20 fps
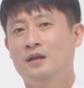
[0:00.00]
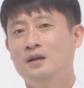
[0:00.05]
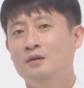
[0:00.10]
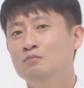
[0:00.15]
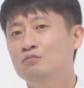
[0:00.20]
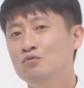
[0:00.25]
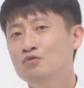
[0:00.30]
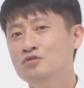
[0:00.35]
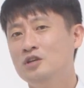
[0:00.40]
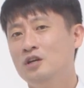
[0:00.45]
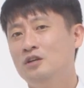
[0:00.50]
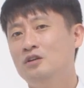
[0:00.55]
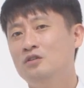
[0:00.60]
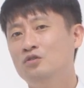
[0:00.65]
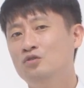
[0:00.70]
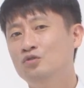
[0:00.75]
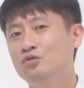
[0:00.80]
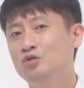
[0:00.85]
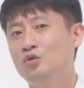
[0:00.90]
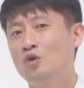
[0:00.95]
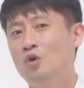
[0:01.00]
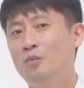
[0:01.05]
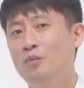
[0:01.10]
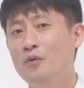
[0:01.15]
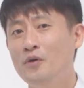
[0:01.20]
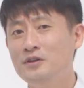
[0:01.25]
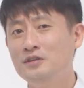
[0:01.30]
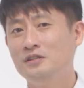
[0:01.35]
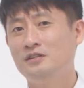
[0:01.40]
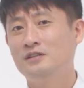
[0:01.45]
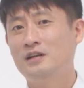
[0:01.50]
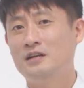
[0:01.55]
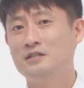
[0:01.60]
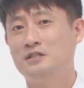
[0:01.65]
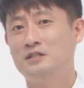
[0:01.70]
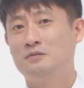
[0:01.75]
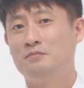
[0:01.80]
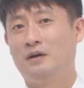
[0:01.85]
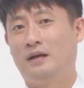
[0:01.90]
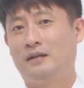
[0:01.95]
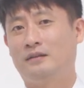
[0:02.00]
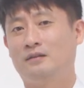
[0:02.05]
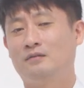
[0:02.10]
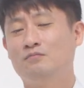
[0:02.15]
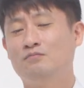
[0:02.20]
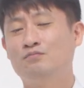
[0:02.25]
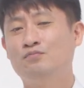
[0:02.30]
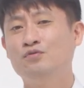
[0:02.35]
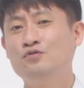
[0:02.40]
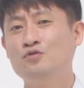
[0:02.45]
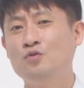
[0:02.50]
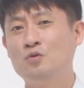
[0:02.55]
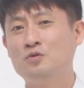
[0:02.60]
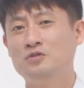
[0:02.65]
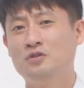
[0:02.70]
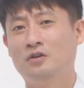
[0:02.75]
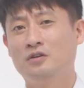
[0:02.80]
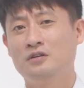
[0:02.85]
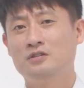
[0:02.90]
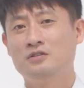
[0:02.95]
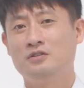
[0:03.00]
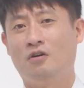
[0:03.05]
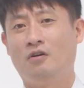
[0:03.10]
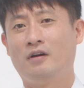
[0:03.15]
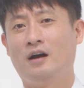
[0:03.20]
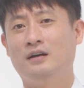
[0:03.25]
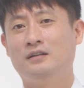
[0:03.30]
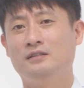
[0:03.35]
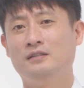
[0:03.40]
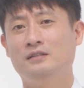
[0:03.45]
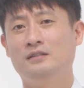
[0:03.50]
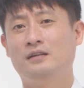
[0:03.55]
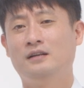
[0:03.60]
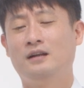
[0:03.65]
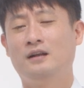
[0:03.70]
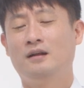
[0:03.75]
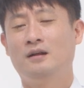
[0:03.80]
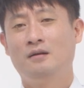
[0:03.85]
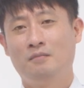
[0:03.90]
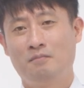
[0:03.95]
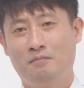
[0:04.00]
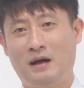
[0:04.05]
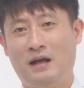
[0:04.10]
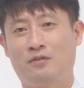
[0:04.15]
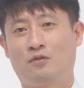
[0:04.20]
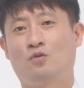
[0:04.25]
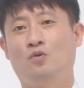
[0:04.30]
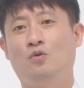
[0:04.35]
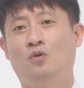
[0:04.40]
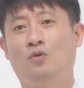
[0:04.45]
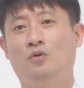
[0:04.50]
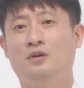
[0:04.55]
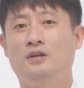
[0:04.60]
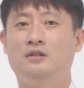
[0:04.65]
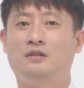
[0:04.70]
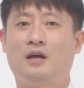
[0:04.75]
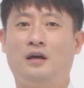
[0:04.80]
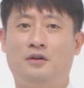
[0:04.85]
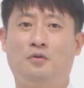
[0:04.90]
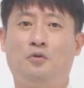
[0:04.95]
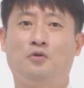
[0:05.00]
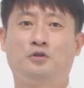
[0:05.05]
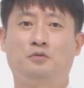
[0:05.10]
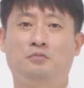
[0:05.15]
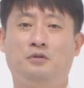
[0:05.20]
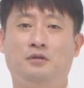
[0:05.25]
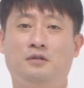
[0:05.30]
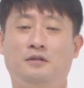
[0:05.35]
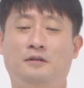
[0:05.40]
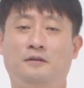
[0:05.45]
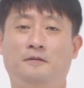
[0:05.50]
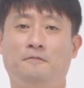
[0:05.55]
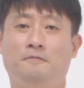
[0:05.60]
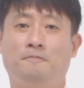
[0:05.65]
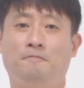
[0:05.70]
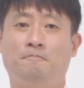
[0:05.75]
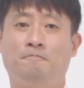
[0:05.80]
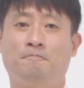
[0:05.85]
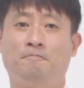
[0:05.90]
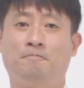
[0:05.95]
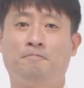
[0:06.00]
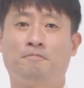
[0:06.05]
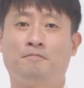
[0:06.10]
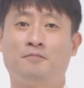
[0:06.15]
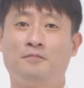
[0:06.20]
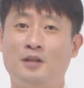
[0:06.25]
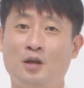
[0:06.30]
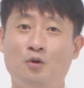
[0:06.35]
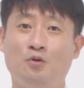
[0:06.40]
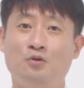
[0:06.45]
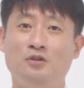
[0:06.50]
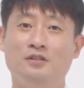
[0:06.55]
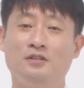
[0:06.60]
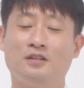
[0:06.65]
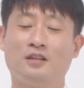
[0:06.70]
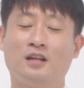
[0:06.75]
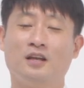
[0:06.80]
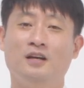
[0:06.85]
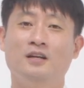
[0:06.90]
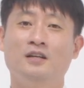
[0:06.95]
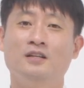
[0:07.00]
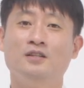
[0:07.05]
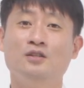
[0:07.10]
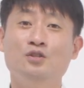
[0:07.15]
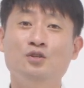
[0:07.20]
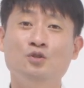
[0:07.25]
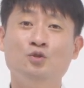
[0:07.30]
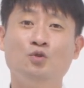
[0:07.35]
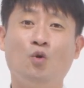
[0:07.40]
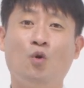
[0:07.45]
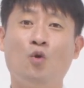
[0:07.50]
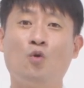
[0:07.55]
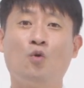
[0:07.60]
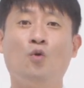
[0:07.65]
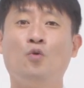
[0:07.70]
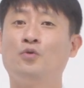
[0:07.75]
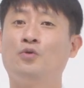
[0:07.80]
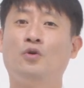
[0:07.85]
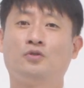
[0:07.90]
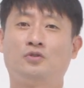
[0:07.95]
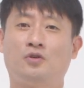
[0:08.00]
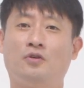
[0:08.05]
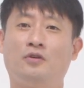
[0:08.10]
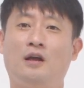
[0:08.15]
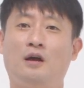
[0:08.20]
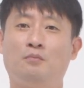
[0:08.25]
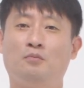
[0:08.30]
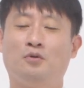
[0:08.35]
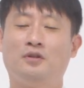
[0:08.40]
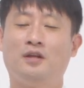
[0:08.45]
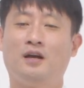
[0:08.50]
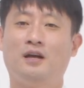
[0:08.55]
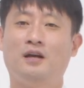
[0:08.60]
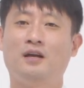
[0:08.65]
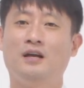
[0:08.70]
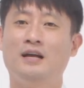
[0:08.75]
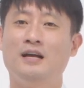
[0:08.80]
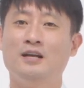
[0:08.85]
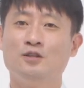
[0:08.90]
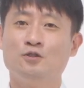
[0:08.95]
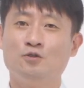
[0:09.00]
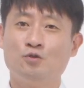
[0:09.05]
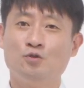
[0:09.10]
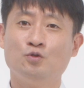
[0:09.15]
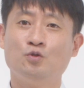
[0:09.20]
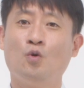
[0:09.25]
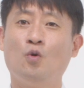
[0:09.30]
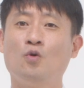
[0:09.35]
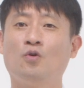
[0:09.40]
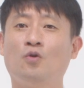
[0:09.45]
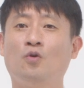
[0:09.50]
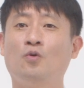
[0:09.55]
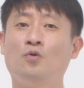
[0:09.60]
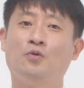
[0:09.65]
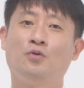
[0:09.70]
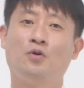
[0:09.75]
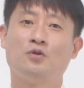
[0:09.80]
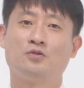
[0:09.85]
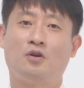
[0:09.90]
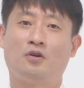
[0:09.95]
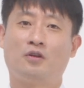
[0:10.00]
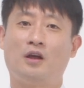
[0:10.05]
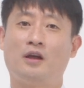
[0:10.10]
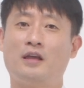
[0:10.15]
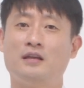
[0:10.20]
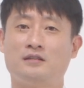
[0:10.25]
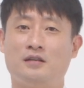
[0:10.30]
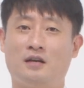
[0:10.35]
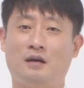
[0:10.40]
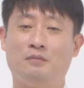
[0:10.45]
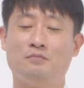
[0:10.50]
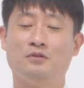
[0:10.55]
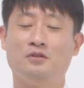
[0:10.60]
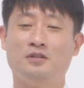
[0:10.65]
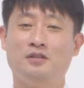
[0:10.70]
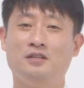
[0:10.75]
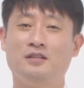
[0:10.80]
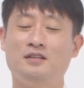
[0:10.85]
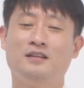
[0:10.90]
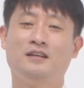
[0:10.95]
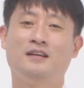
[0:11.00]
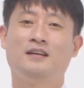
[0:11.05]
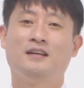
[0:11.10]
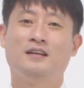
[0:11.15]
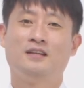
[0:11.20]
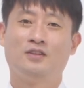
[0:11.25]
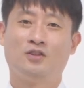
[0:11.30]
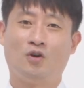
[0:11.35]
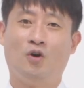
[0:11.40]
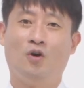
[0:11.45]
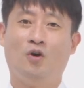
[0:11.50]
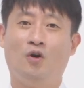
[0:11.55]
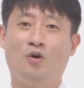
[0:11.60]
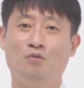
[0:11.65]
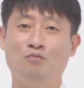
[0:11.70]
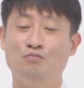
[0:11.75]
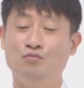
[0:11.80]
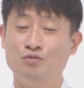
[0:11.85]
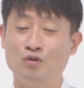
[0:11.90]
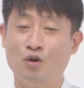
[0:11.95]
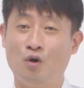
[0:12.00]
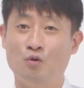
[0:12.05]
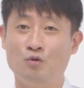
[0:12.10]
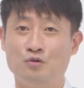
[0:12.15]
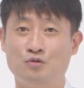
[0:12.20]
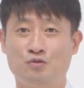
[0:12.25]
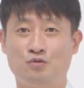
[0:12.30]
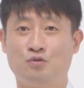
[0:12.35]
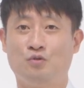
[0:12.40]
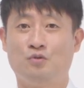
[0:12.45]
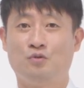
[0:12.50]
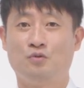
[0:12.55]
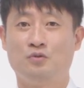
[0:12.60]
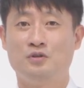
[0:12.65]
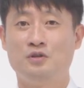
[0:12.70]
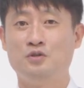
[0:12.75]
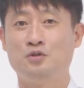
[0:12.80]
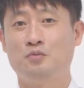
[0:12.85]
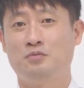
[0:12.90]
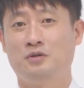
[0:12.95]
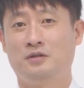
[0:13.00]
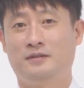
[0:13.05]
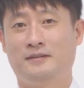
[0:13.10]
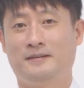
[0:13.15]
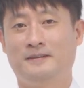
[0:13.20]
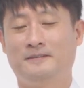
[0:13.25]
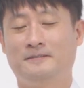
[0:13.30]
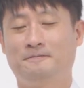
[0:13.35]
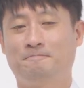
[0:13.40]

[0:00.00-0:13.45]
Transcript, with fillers: 문제는 눈으로 보이지는 않지만 부정적인 영향을 받고 있다는 것입니다. 때로는 능동 공격 성향보다 수동 공격 성향의 사람들이 더 무서울 수도 있습니다.